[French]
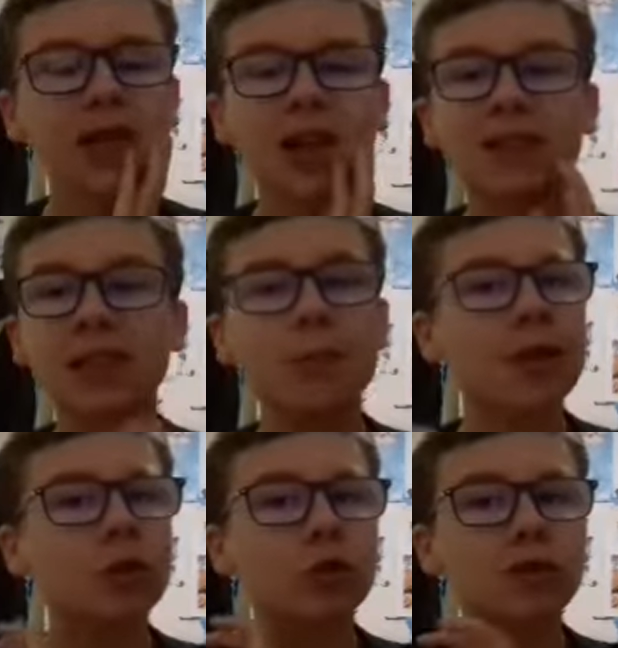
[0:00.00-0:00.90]
La team,
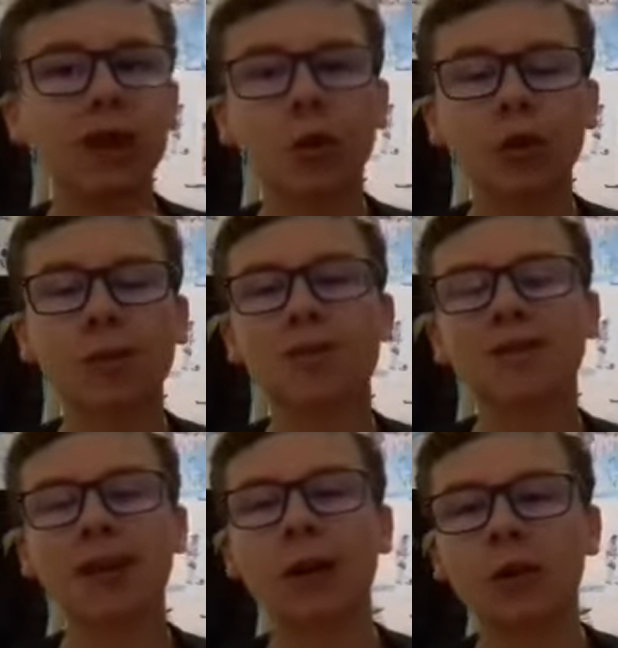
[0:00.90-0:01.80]
elle est juste incroyable.
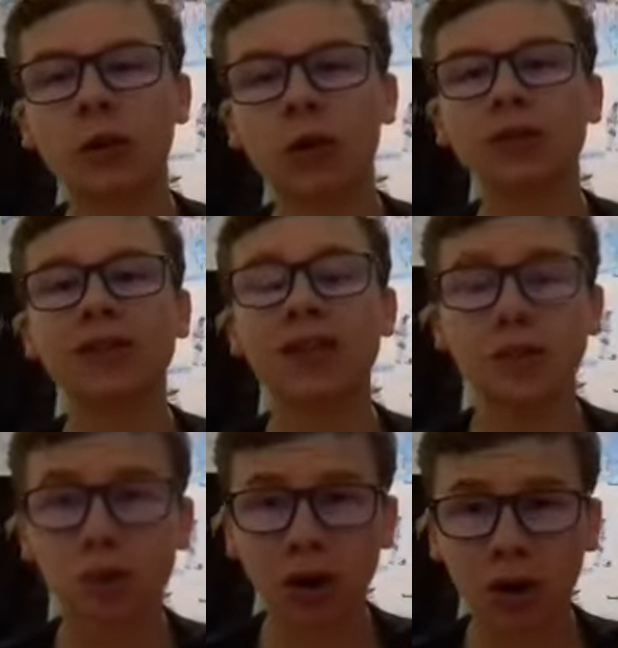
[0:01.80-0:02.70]
Star-Lord,
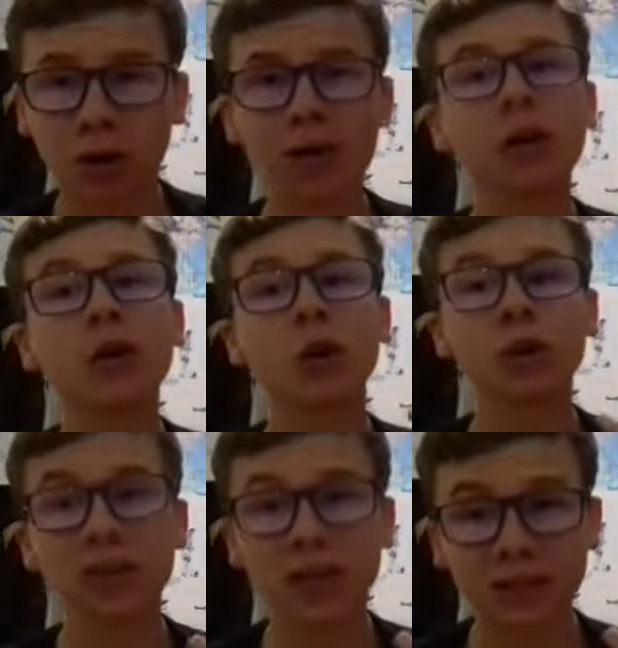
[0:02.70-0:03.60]
Gamora,
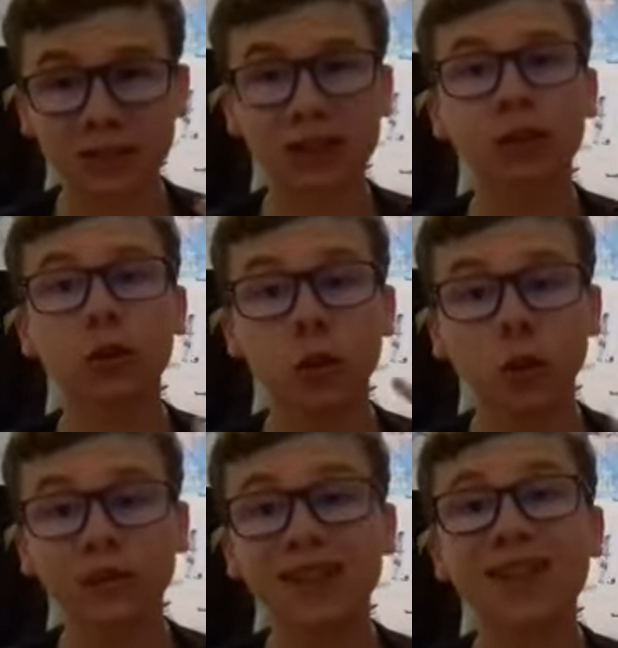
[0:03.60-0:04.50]
Rocket,
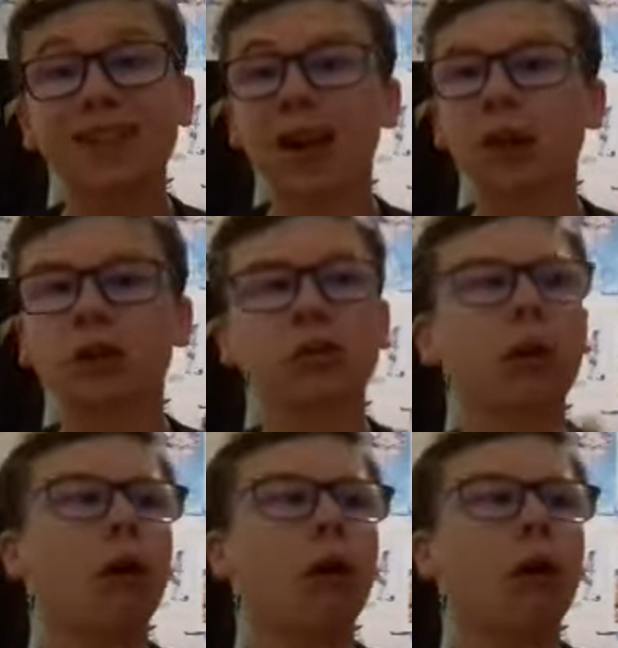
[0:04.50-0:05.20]
Groot et Drax.